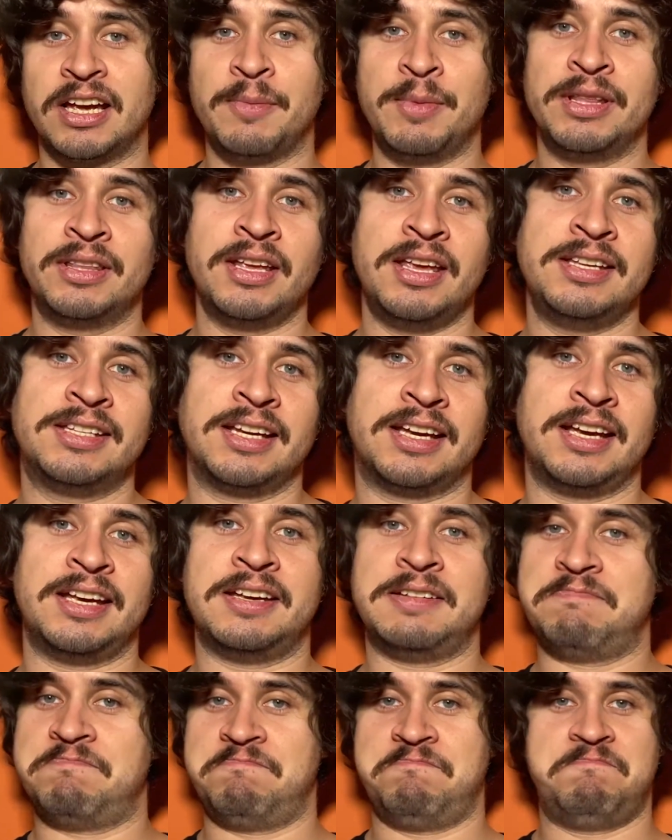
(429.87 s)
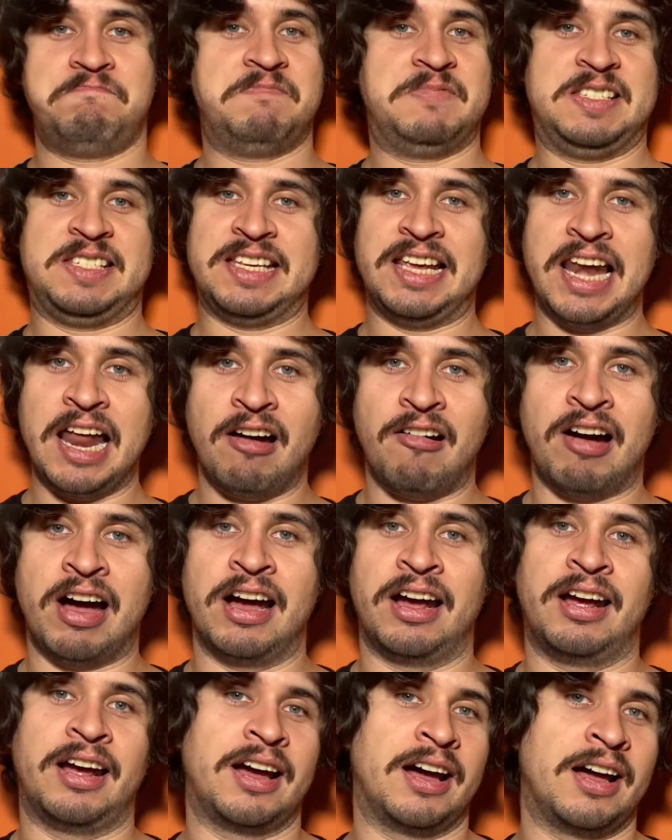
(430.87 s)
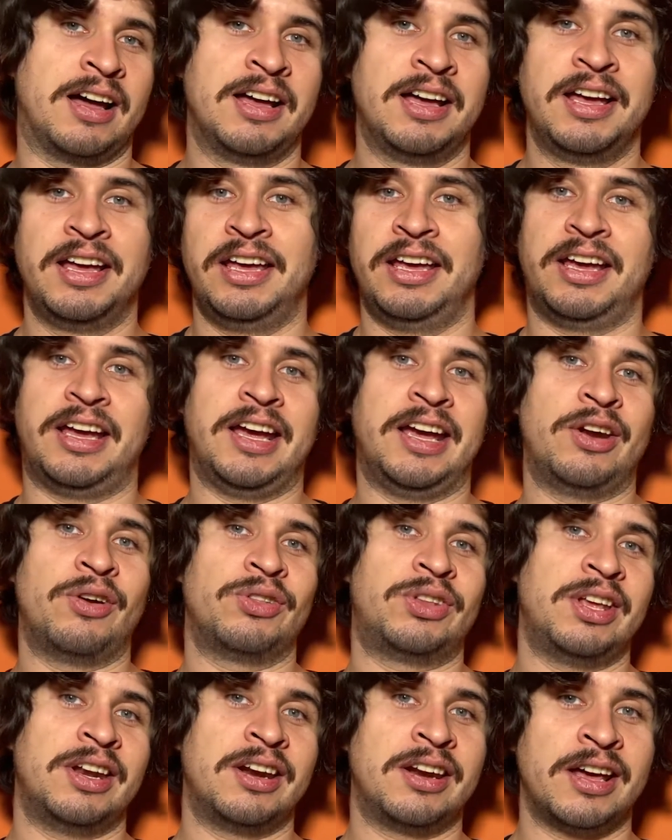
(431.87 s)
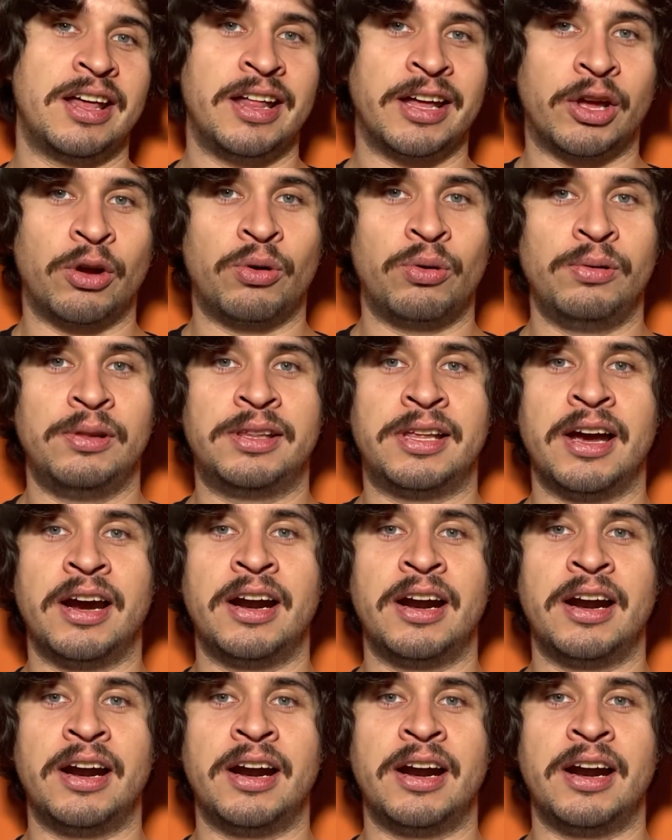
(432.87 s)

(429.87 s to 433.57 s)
y básicamente dice que se la banca que no tiene nada que